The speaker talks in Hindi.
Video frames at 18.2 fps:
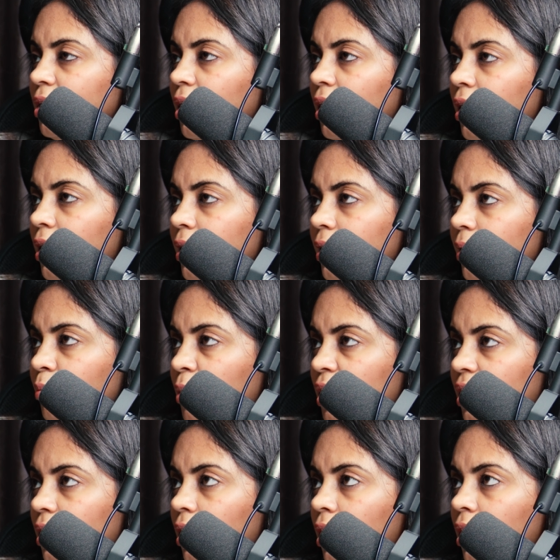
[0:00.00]
बता
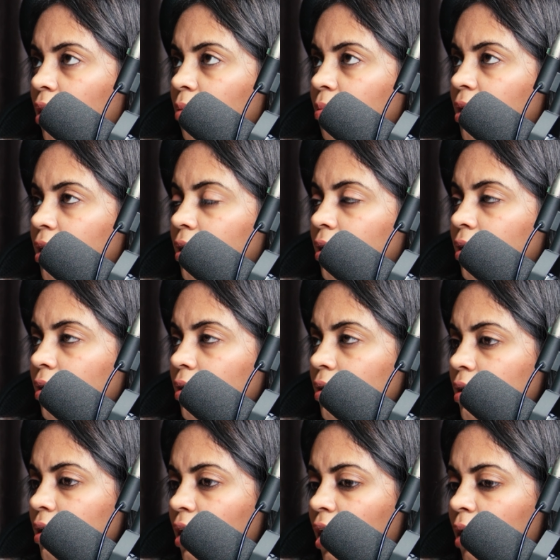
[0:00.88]
बताना पड़ेगा ना
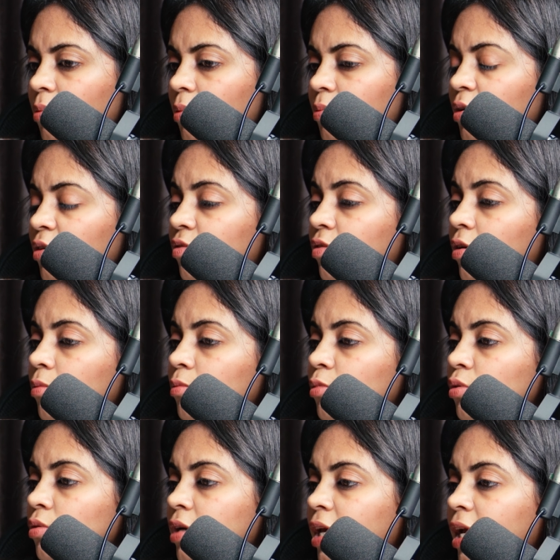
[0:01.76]
कि आप अपने फर्म
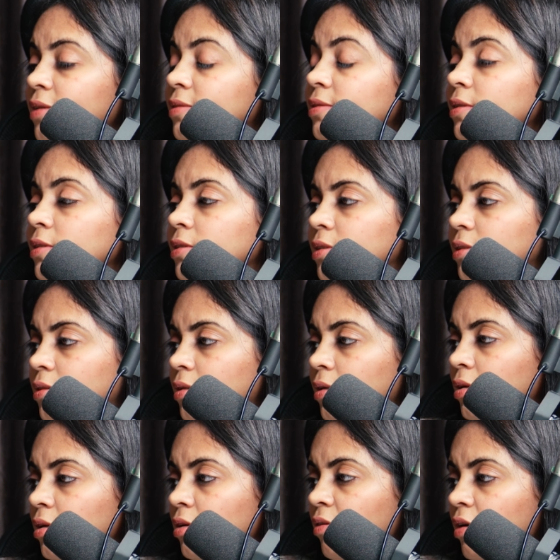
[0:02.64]
को कैसे
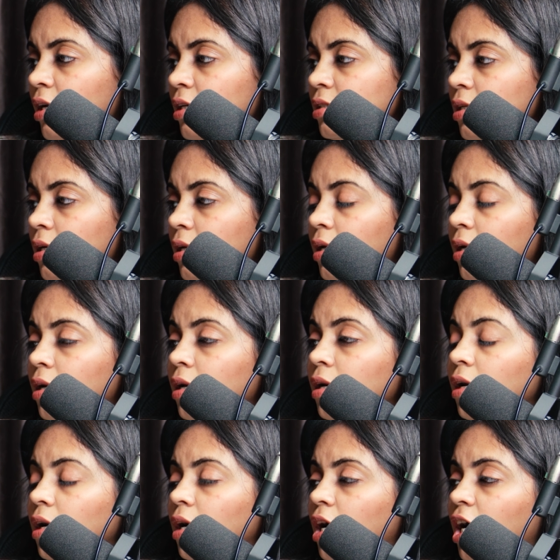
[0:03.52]
रजिस्टर करवाना चाह रहे हैं
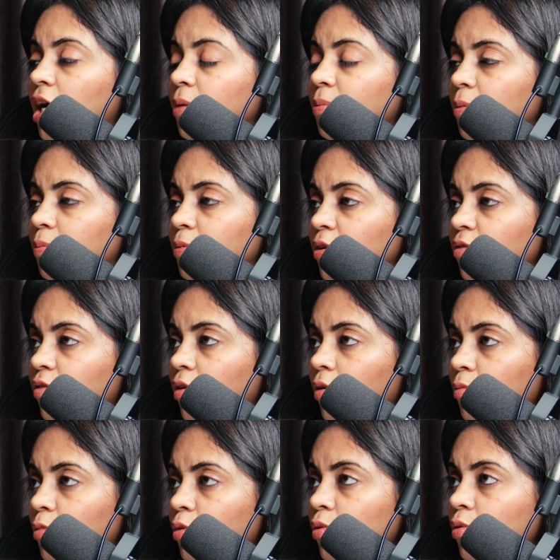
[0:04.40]
आप अपने
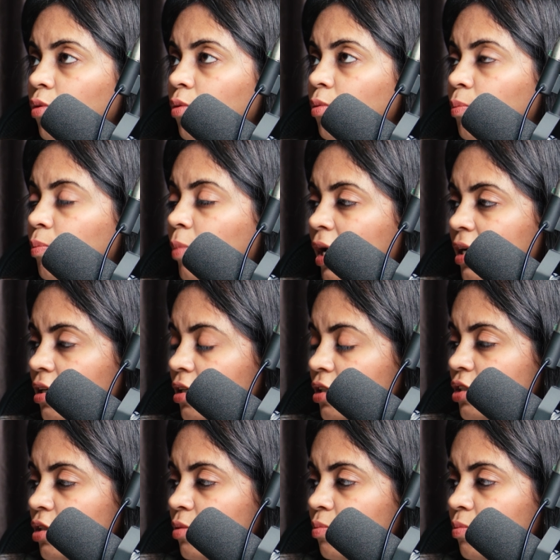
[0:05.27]
फर्म को
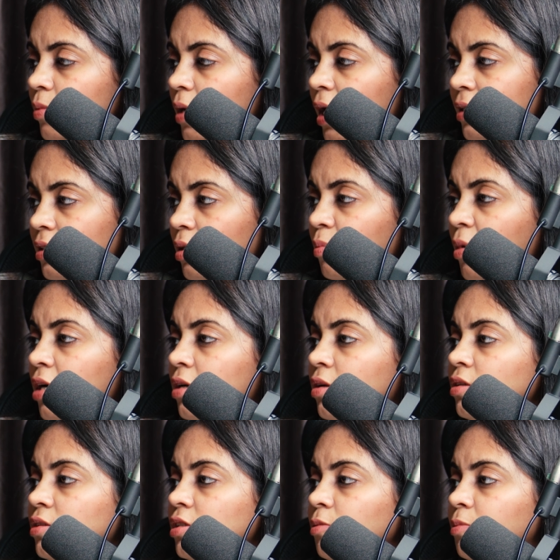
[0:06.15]
पार्टनरशिप एज अ
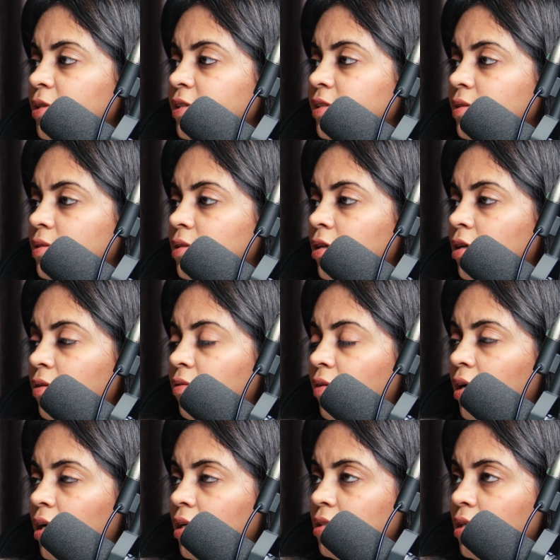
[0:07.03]
पार्टनरशिप रजिस्टर
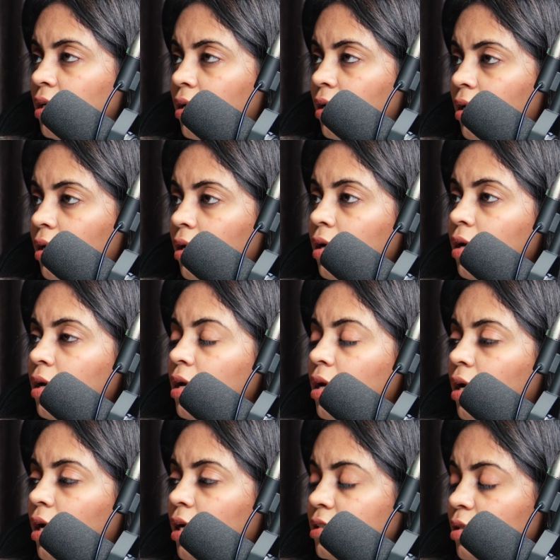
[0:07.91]
करवाना चाह रहे
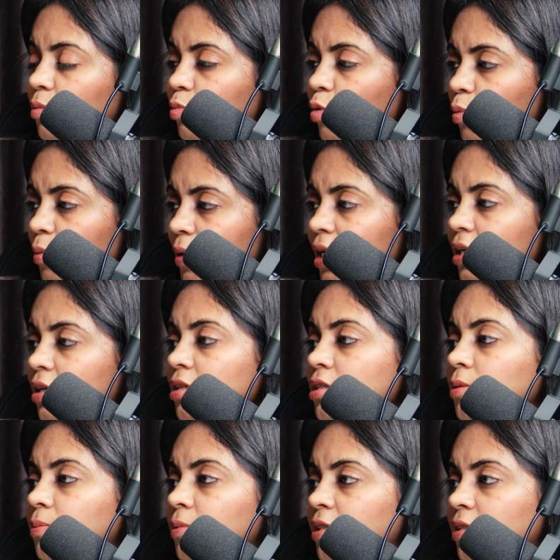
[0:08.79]
हैं एज अ
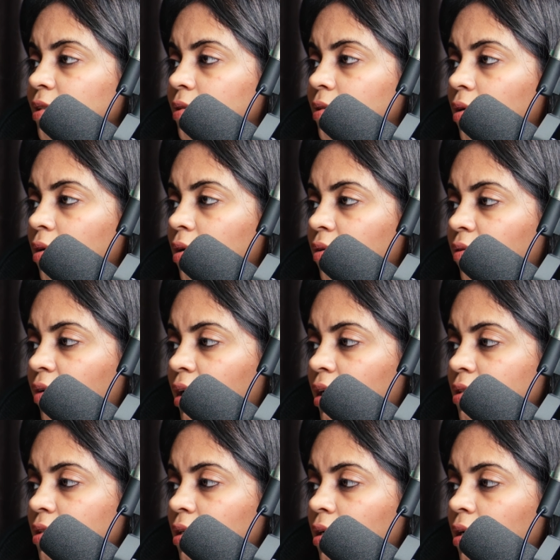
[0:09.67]
प्रोपराइटरशिप रजिस्टर
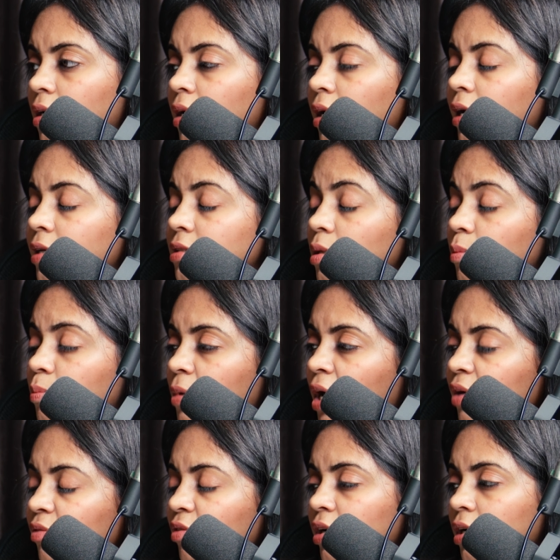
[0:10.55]
करवाना चाह रहे हैं एज अ
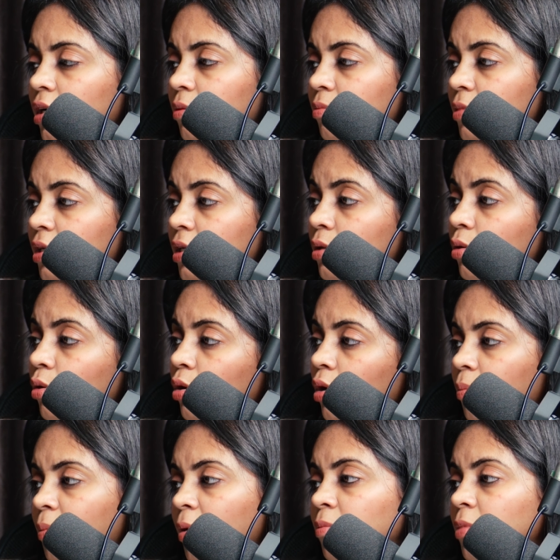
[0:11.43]
प्राइवेट लिमिटेड
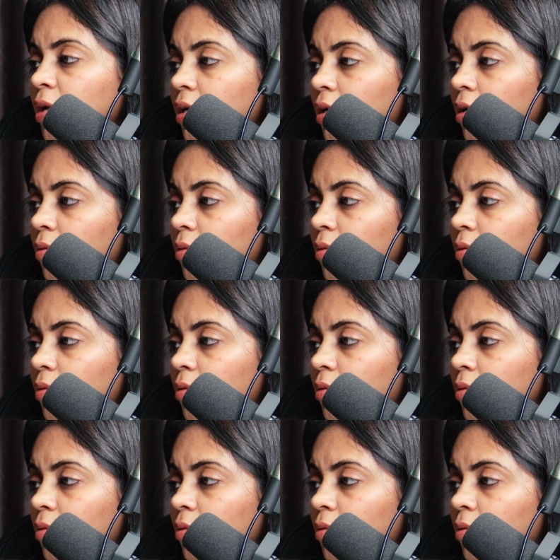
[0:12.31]
और अ पब्लिक